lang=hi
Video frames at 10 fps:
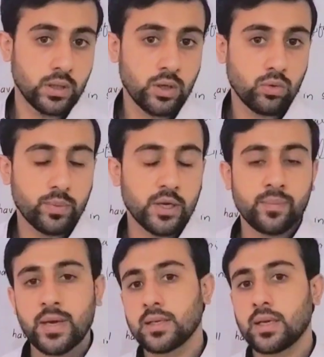इनको भी
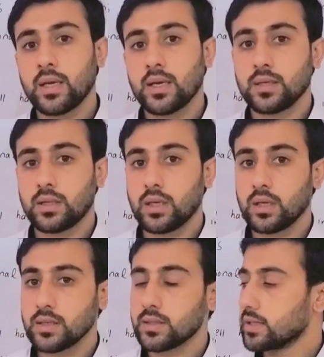हम ऐसा नहीं कह सकते
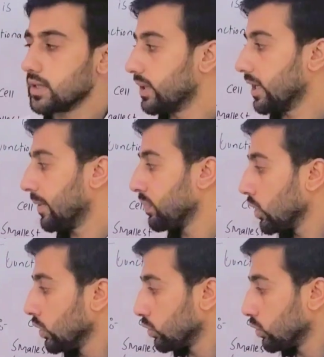कि ये सिल से बने हैं